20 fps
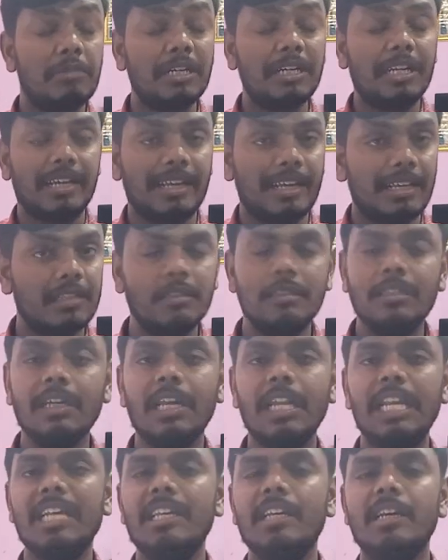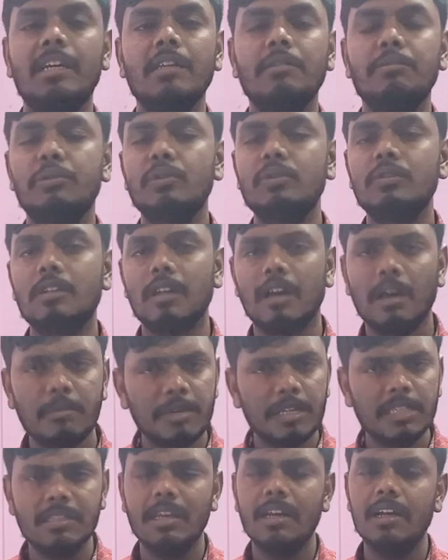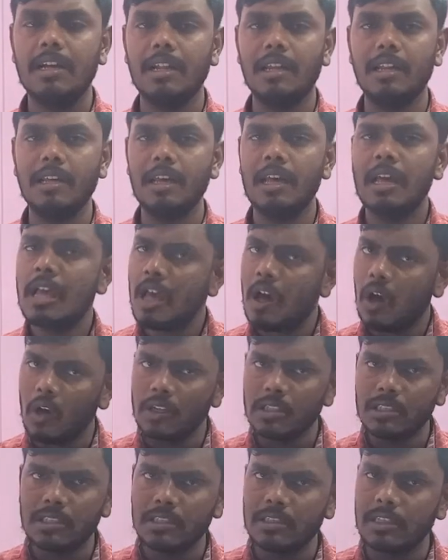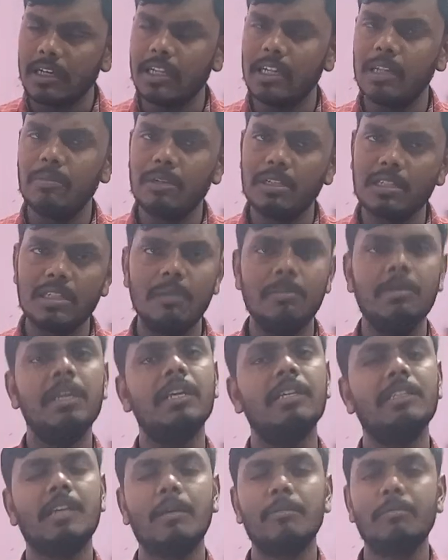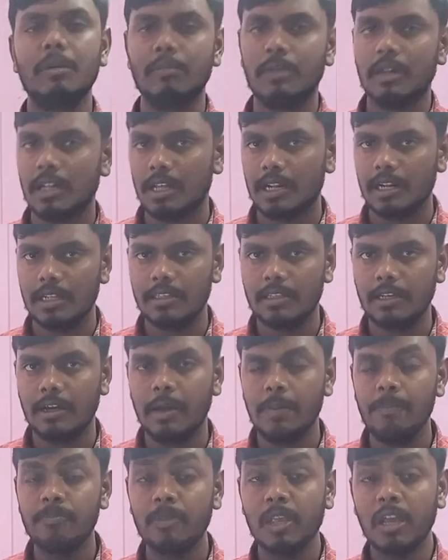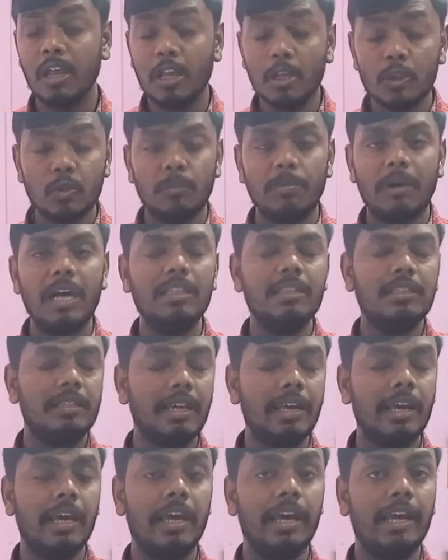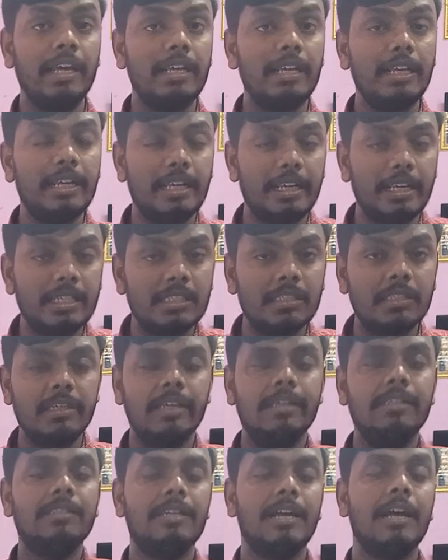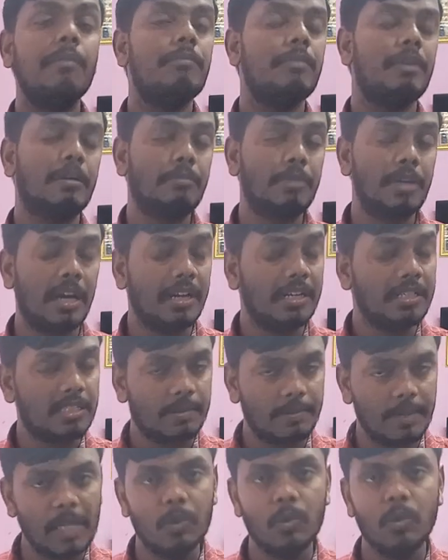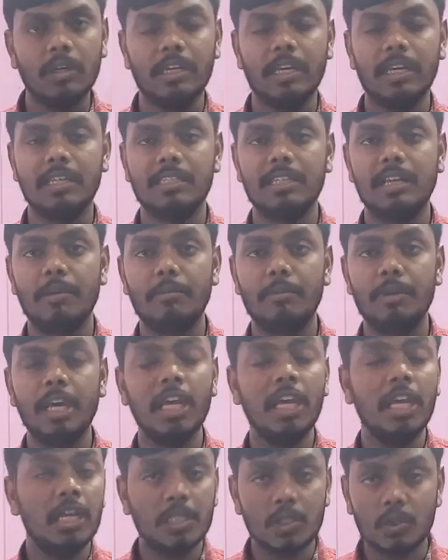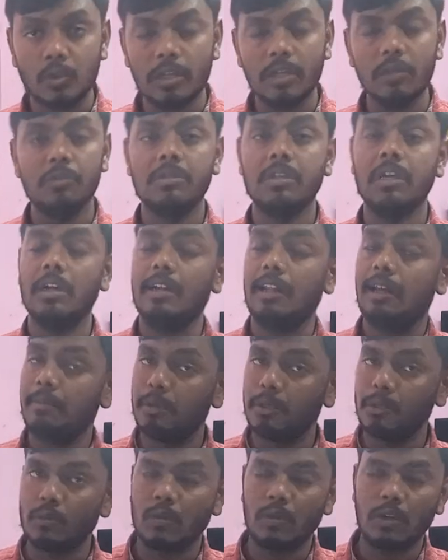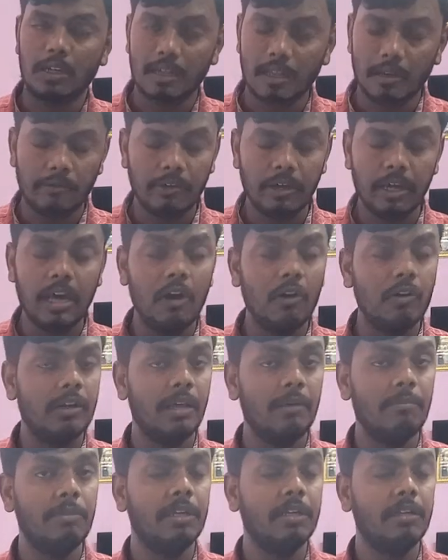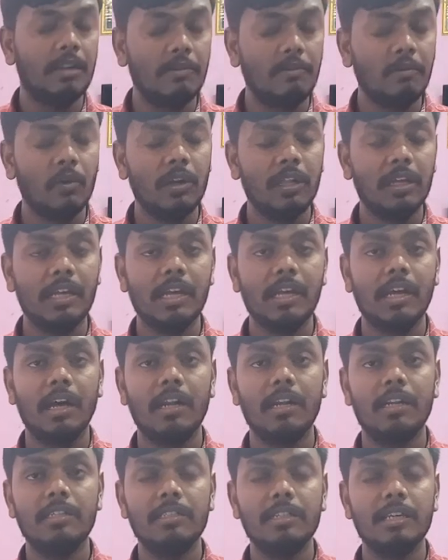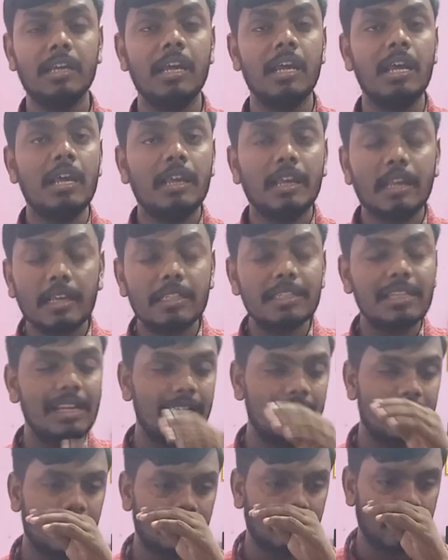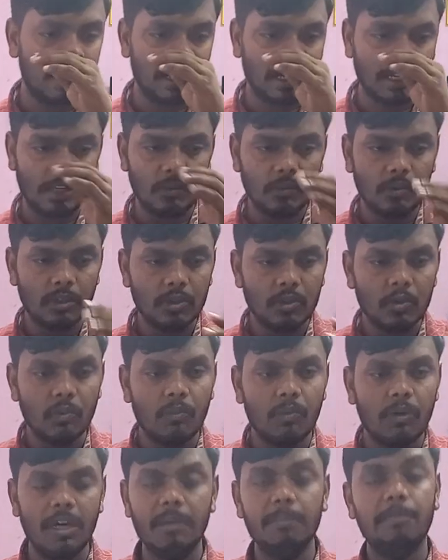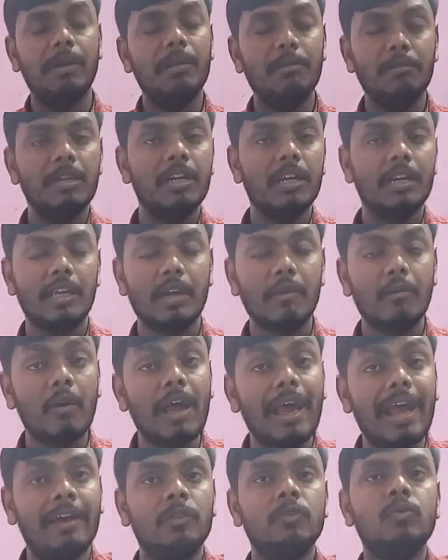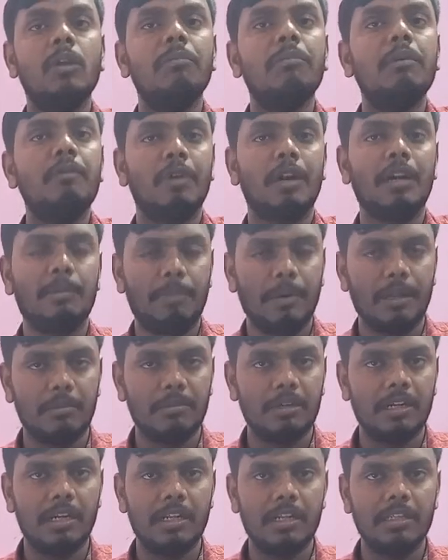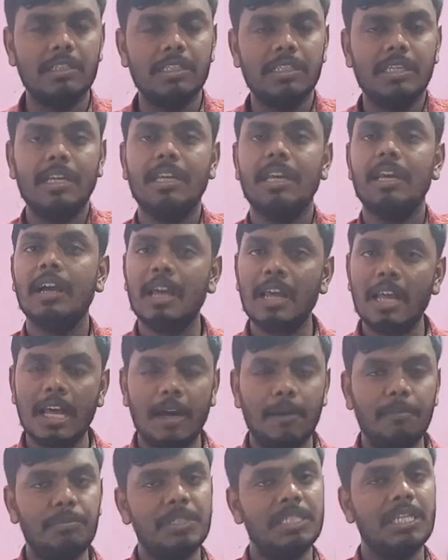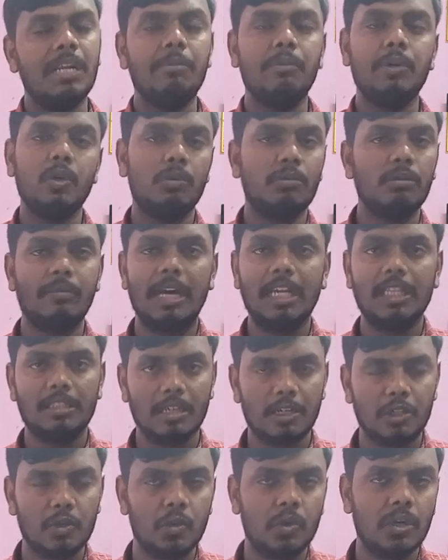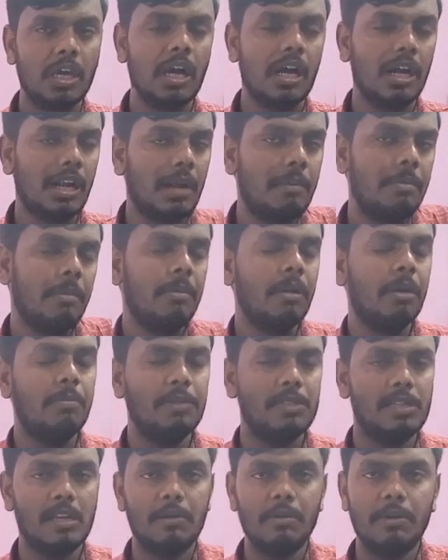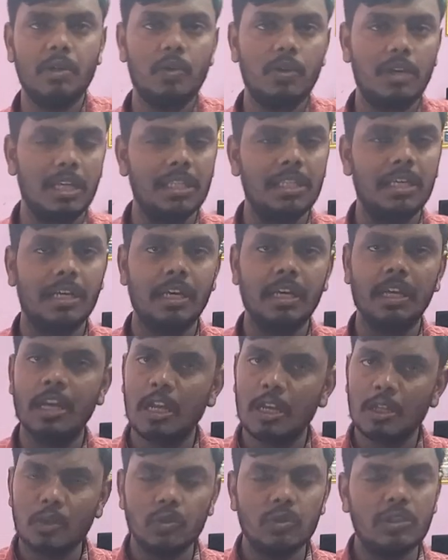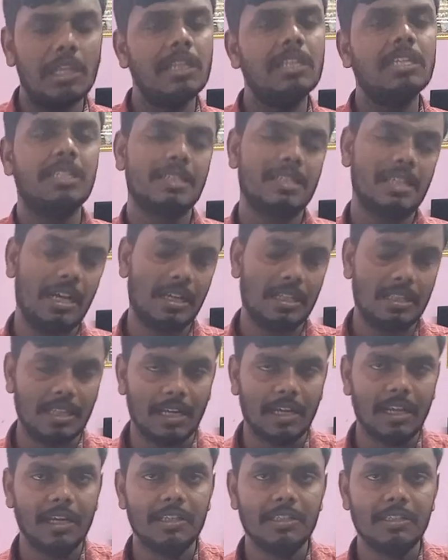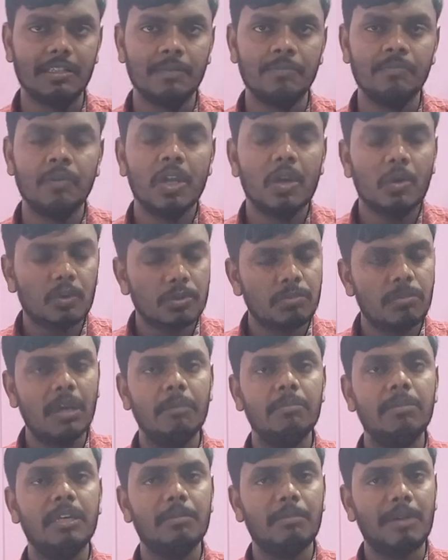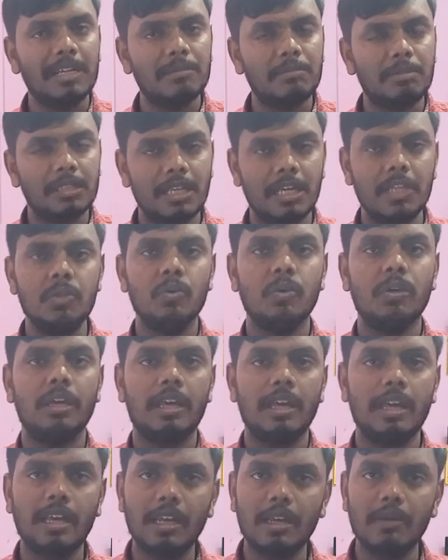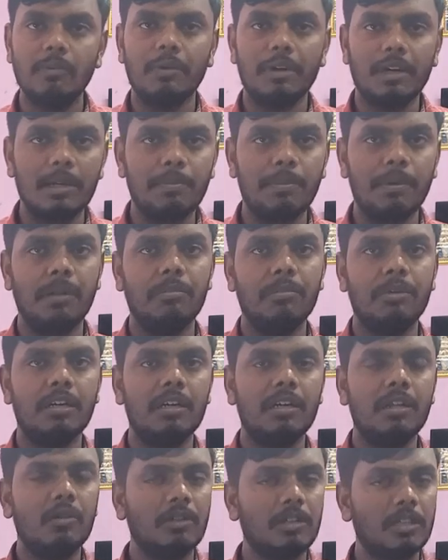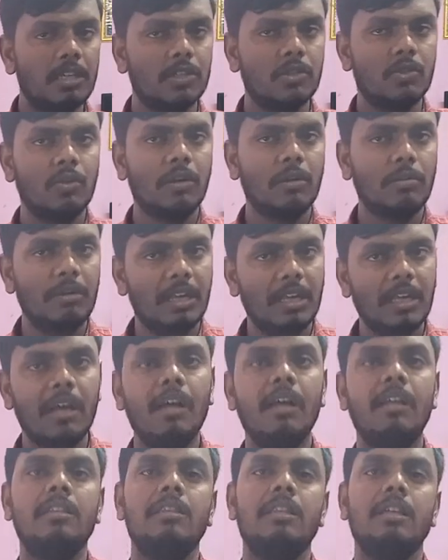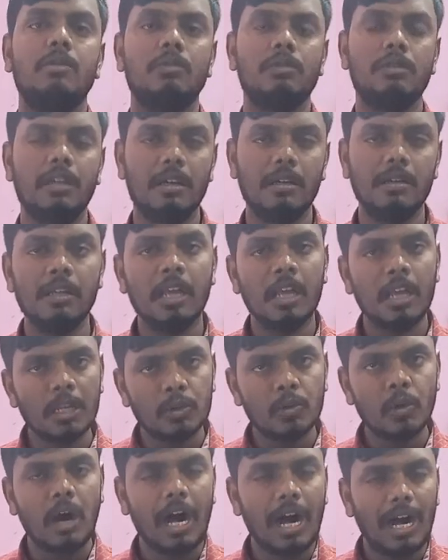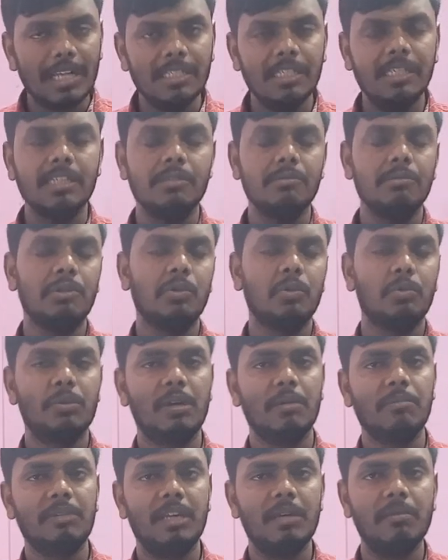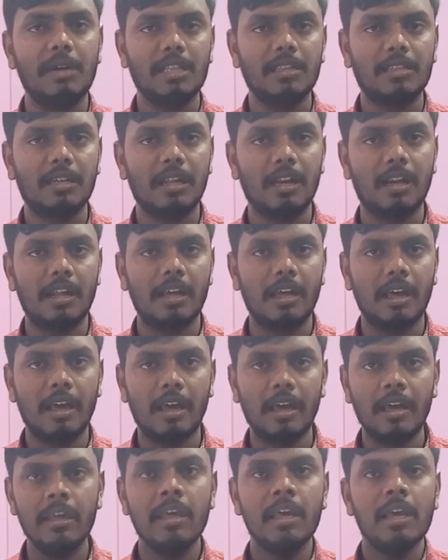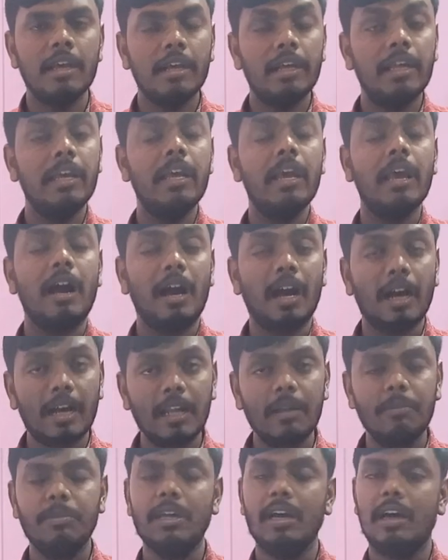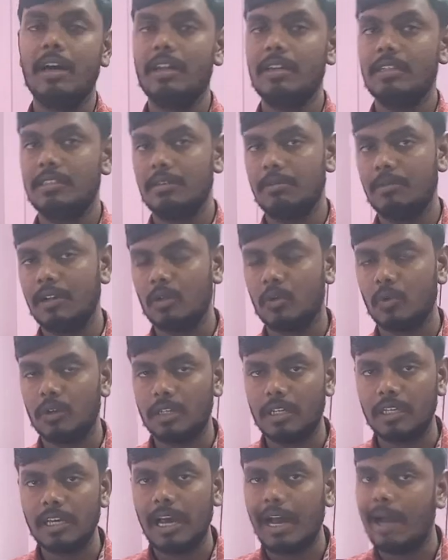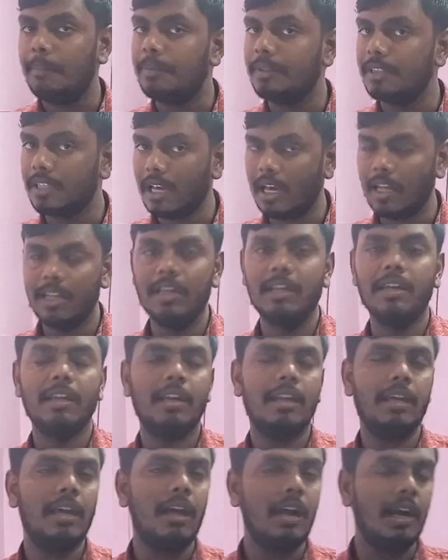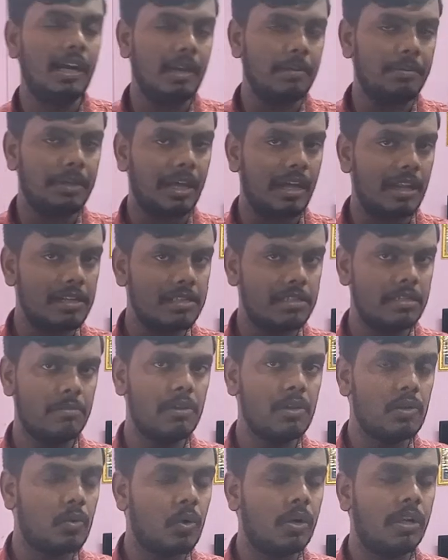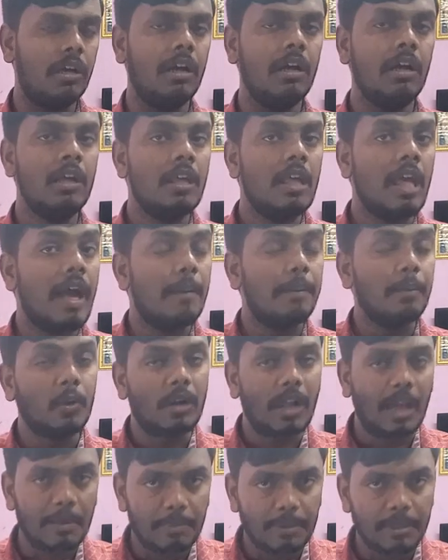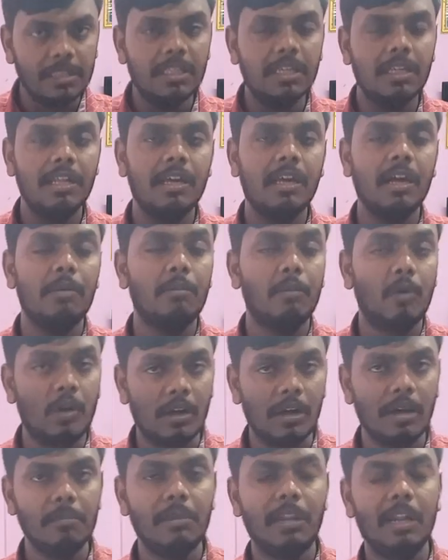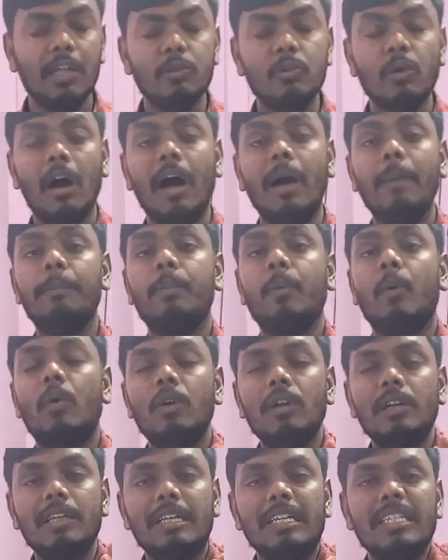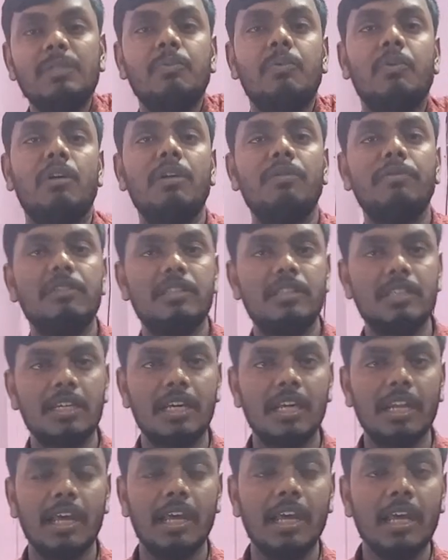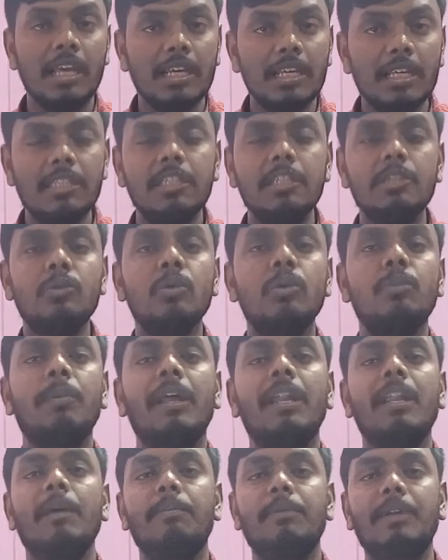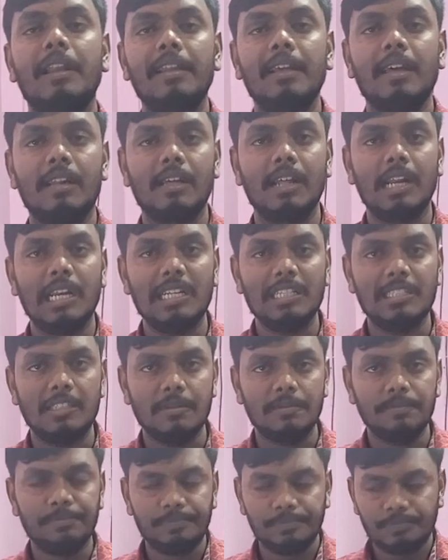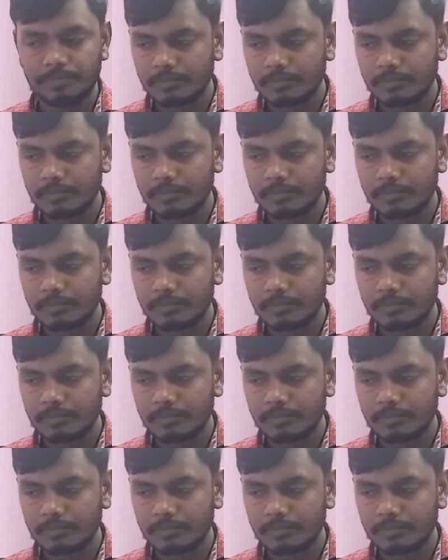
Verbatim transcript: बट हिंदी के लिए ये कन्फ्यूज़न हमेशा के लिए और तकरीबन सभी एग्ज़ाम में बना रहता है तो बात यह है कि इस एग्ज़ाम में बिहार सिविल कोड के एग्ज़ाम में चूंकि उसका टाइपिंग थोड़ा टफ है और टाइपिंग टफ होने के कारण से इसलिए टफ है ना क्योंकि जो वर्ड पर मिनट है वो एक्चुअल में वर्ड पर मिनट है जैसा कि हम पिछले वीडियो में बात कर चुके हैं अगर आप हमारा पिछले वीडियो नहीं देखें तो जल्दी से जाके देख लीजिए उसमें हम ये बात बता चुके हैं कि वर्ड पर मिनट और की स्ट्रोक में क्या अंतर होता है तो आज के इस वीडियो में हम ये बात कर रहे हैं कि अगर बिहार सिविल कोड की आप तैयारी कर रहे हैं अगर बिहार सिविल कोड का आपको टाइपिंग देने का मौका मिला तो आप फोन किस फोन पे सीख रहे हैं इस चीज़ को पहले आप क्लियर कर लीजिए